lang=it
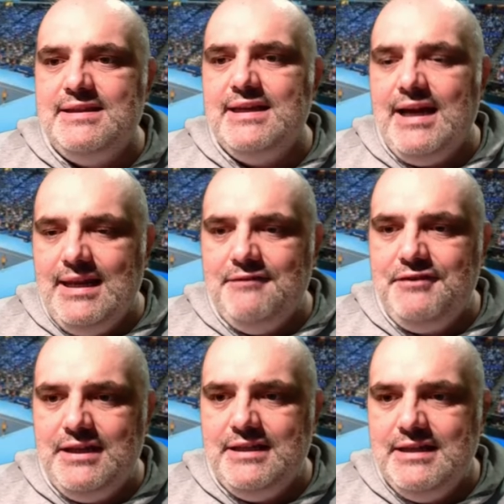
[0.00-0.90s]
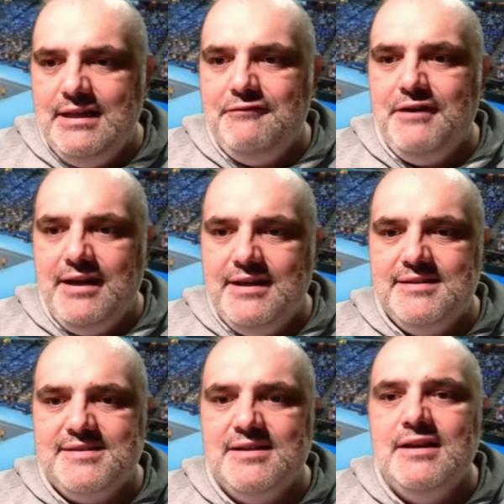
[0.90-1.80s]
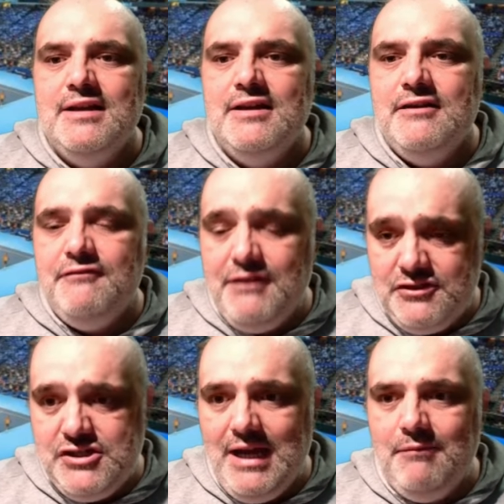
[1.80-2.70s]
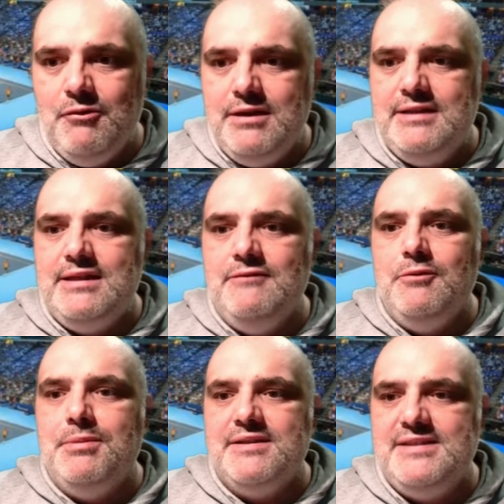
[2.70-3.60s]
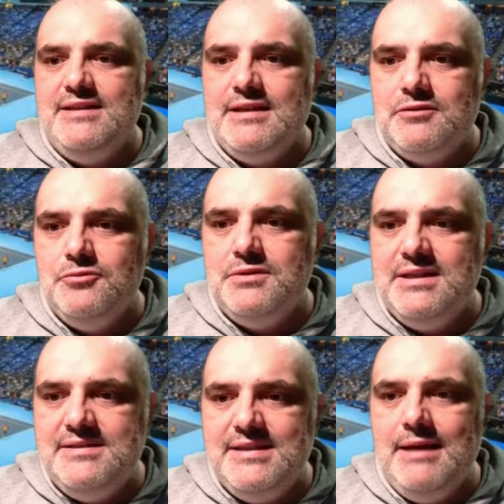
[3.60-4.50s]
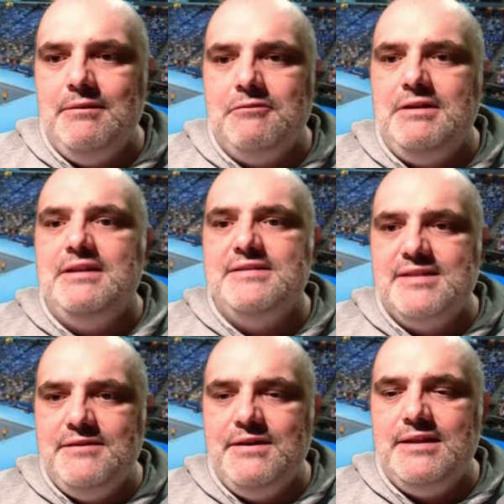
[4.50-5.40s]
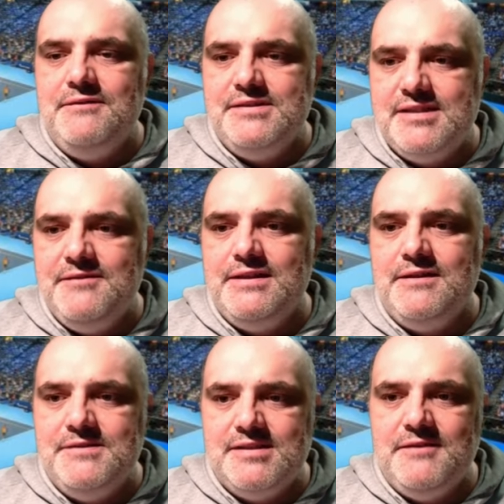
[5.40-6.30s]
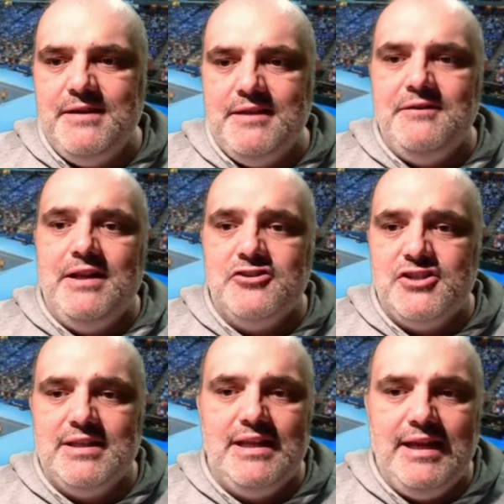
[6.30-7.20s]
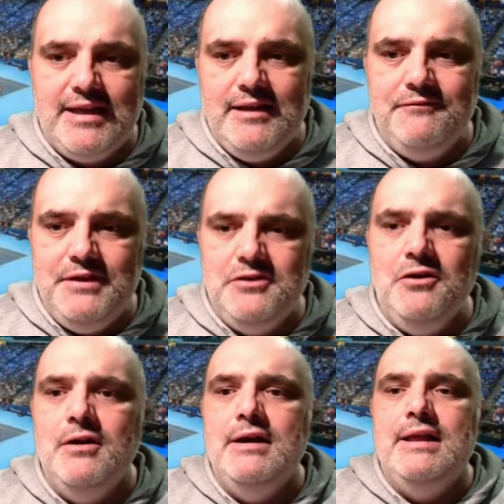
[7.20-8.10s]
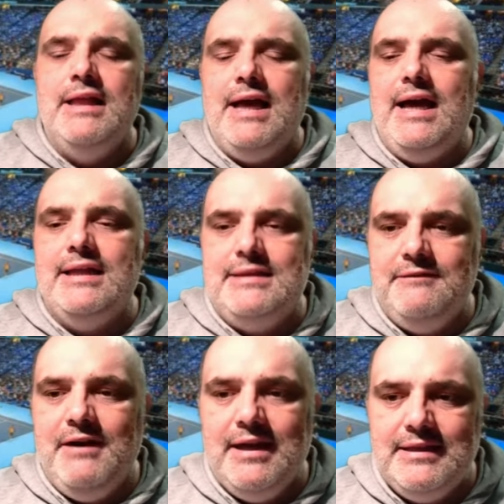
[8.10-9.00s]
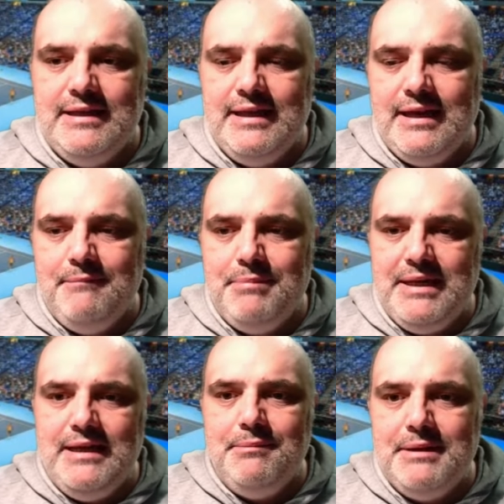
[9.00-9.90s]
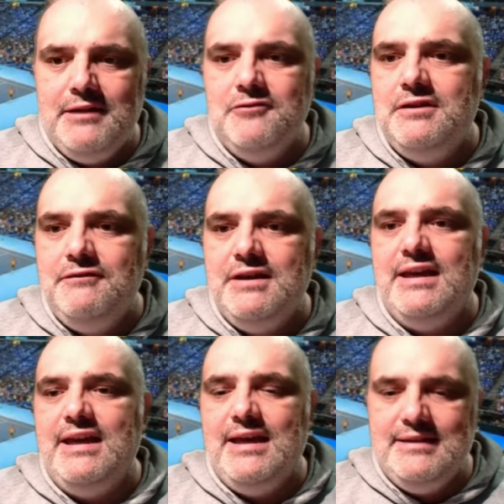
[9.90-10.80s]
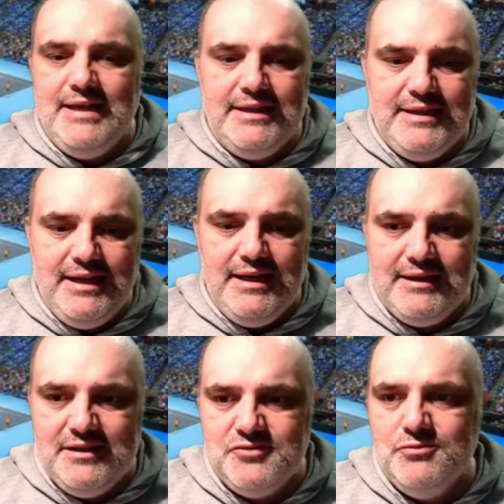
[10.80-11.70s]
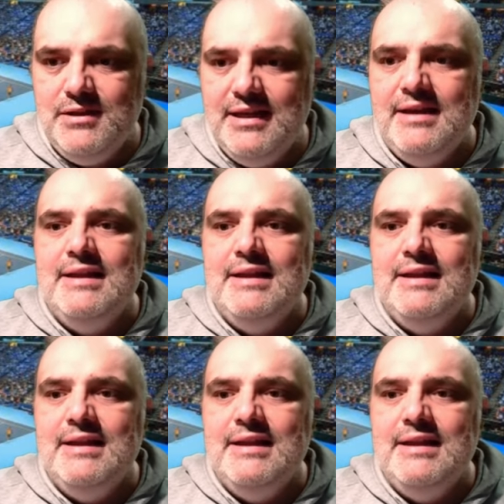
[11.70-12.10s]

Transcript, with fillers: tutti alla fine delle finals. Facciamo il tifo per Sinner tutti insieme, quindi iscrivetevi, iscrivetevi, iscrivetevi, lasciate like al video, attivate la campanella per le notifiche e andate anche sul